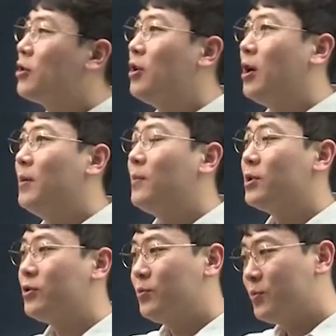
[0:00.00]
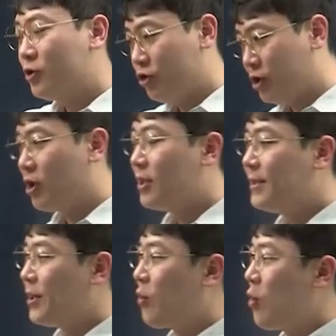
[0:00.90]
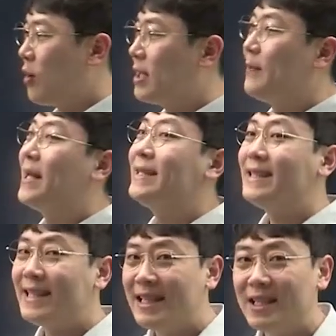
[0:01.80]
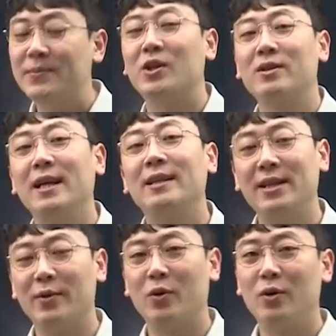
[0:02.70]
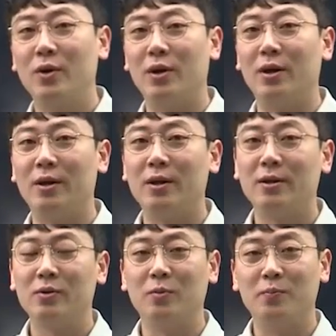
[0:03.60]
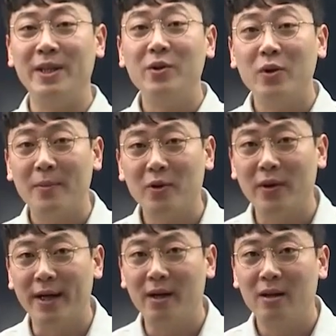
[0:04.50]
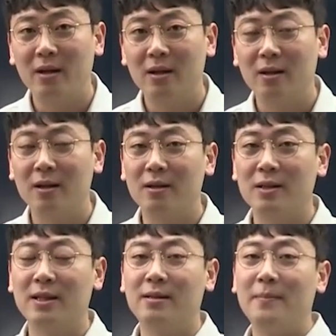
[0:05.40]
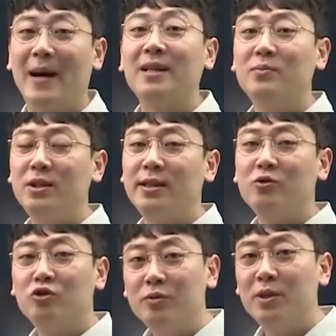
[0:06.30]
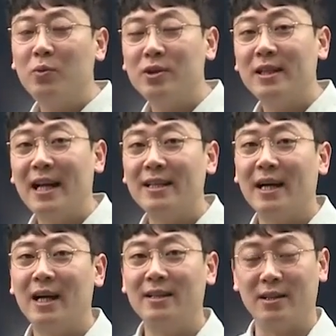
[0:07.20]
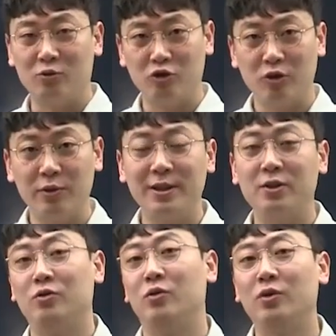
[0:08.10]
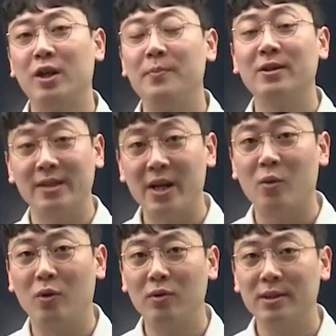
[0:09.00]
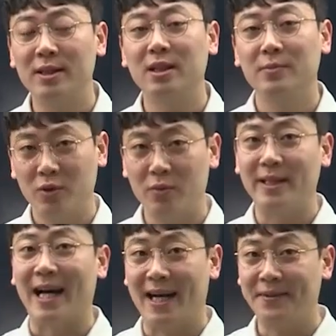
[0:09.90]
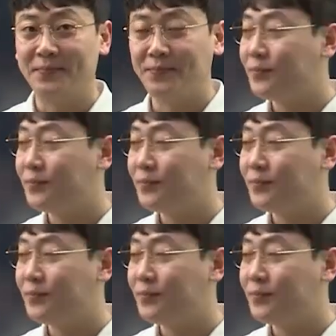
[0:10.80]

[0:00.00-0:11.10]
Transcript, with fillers: 커리큘럼 먼저 좀 쭉 정리해 드리고, 그 다음에 7급 정리해 드리고, 어, 또 비교를 해 볼 거예요. 많은 분들이 9급을 보시긴 하니까 일단 9급을 기준으로 설명드리고 7급은 조금 있다가